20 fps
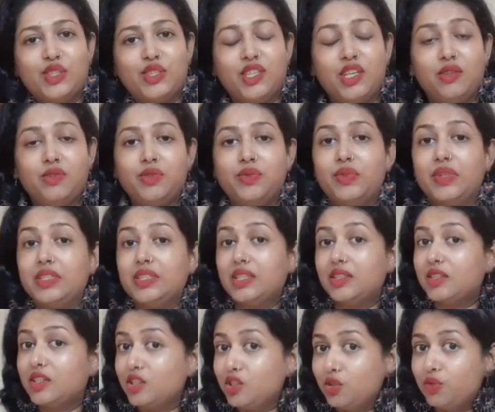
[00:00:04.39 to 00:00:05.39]
स्टेज
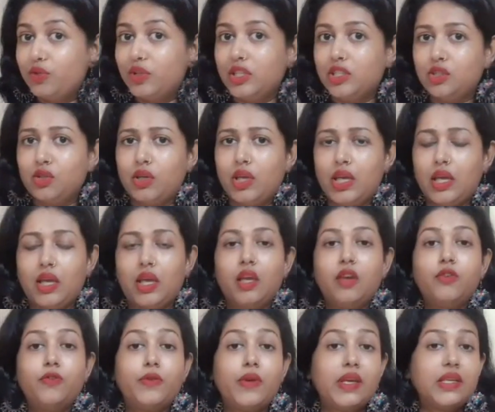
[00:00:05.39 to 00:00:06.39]
फ्रेंड्स जो वीडियो है
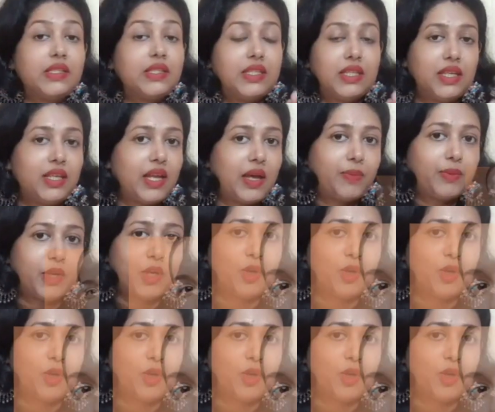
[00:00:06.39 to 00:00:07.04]
ये फेस सीरम